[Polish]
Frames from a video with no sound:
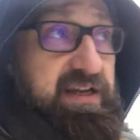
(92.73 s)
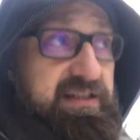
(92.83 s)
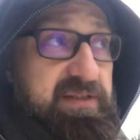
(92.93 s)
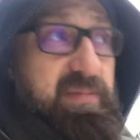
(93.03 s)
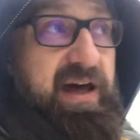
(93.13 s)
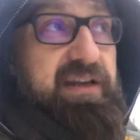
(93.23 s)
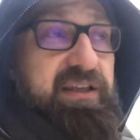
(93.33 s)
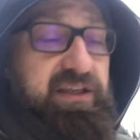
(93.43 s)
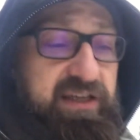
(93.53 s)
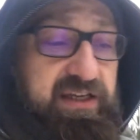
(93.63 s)
z
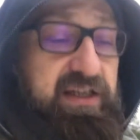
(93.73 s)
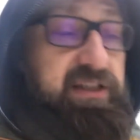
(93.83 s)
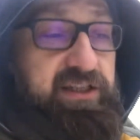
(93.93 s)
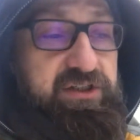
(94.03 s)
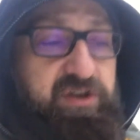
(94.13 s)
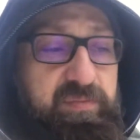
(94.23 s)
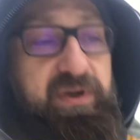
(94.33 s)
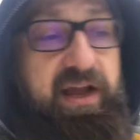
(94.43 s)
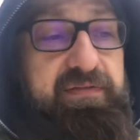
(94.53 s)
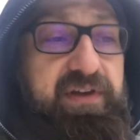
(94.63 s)
Marii też się
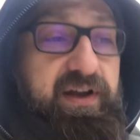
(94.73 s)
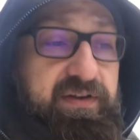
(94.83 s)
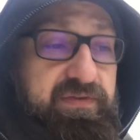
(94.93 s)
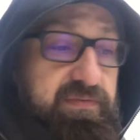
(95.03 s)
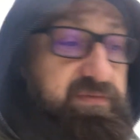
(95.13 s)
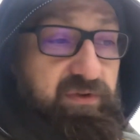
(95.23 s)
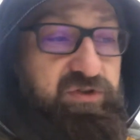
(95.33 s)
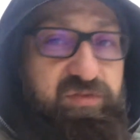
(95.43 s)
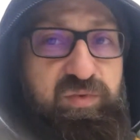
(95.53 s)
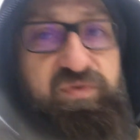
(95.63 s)
pojawia, o
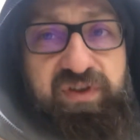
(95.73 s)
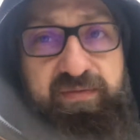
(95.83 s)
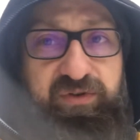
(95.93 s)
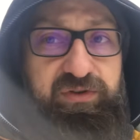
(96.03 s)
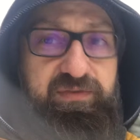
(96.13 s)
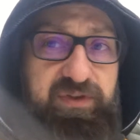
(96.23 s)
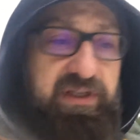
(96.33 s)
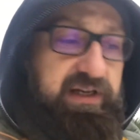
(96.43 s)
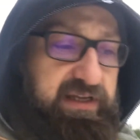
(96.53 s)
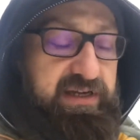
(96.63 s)
czym mówiłem w
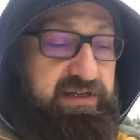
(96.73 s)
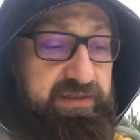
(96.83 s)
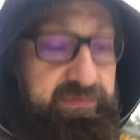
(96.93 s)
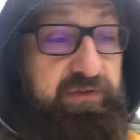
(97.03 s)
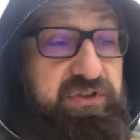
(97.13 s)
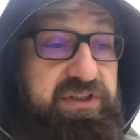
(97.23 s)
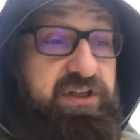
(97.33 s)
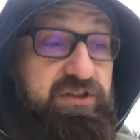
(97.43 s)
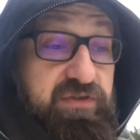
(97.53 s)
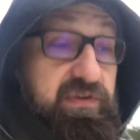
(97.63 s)
rodowodach. Te wszystkie
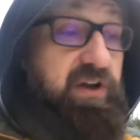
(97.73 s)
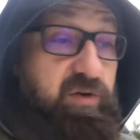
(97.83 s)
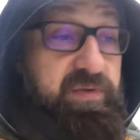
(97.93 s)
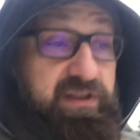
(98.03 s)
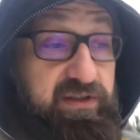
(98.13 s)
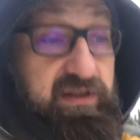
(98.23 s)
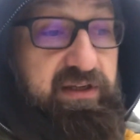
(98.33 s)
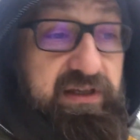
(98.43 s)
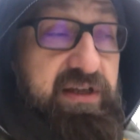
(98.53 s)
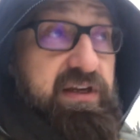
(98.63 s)
dziwne kobiety,
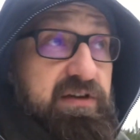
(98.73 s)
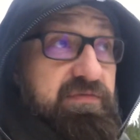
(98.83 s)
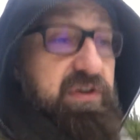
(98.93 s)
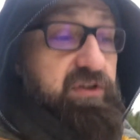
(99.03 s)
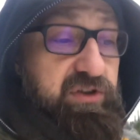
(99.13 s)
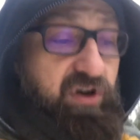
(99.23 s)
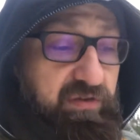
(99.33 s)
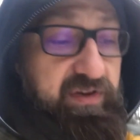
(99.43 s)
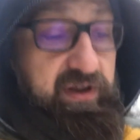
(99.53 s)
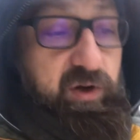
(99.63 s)

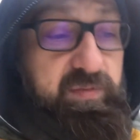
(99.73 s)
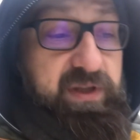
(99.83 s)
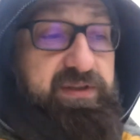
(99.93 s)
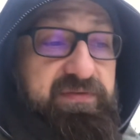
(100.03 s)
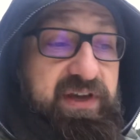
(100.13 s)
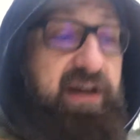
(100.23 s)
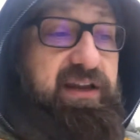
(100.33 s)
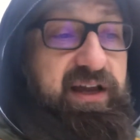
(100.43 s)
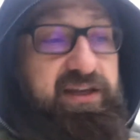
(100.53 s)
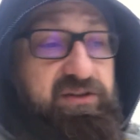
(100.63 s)
wyjątkowe kobiety wiary,
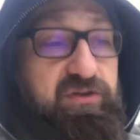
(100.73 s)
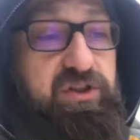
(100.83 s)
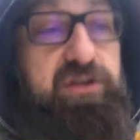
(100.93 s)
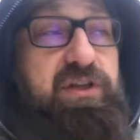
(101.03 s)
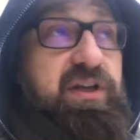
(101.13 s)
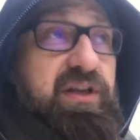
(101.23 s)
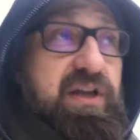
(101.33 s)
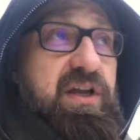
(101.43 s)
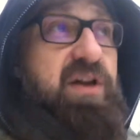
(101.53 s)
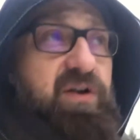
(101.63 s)
a jednocześnie
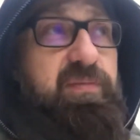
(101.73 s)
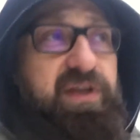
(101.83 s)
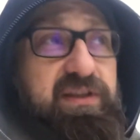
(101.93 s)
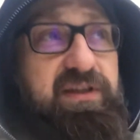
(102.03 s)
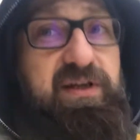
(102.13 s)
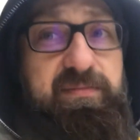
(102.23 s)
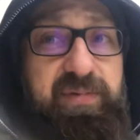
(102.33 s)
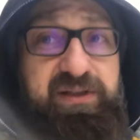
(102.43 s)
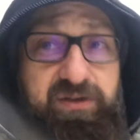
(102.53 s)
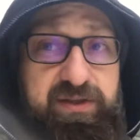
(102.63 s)
kobiety
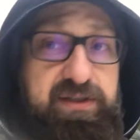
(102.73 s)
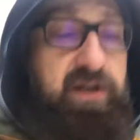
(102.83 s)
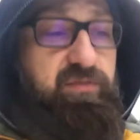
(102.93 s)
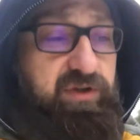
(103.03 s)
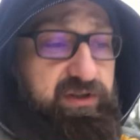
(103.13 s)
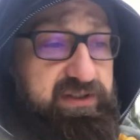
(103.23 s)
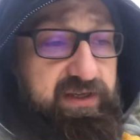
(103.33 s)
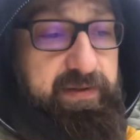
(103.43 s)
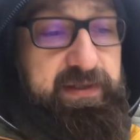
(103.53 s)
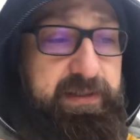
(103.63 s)
bardzo zaskakujące
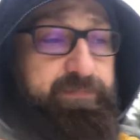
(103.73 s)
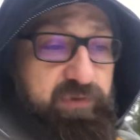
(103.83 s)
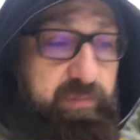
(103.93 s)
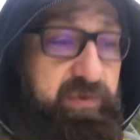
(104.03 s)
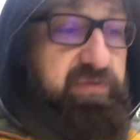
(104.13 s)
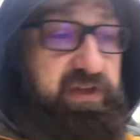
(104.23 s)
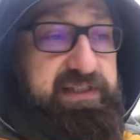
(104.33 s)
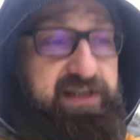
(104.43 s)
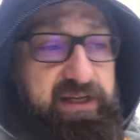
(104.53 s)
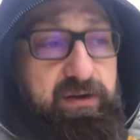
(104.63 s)
to
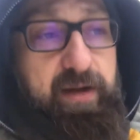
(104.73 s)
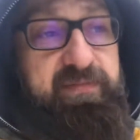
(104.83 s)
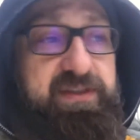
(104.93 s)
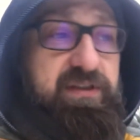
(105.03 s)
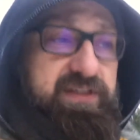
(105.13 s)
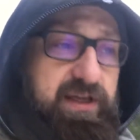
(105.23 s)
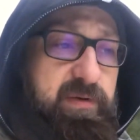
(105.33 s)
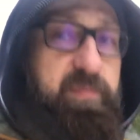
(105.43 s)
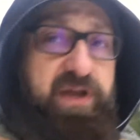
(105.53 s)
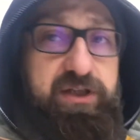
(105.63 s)
potwierdzają. A więc to jest jakby
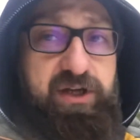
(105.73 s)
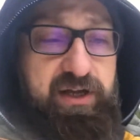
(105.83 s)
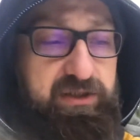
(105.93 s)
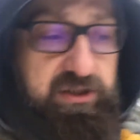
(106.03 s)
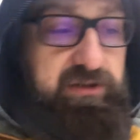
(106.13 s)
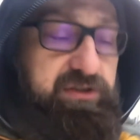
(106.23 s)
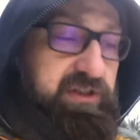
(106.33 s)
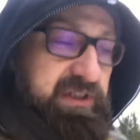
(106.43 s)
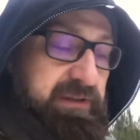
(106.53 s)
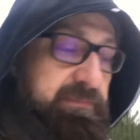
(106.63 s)
pierwsza część.
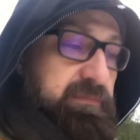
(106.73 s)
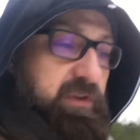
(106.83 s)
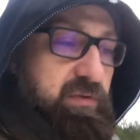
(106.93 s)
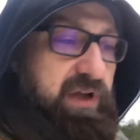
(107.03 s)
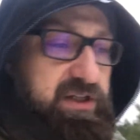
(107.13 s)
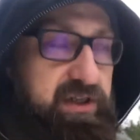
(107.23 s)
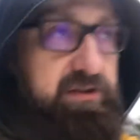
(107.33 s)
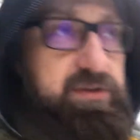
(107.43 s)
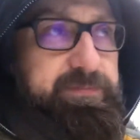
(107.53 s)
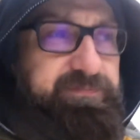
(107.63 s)
Druga część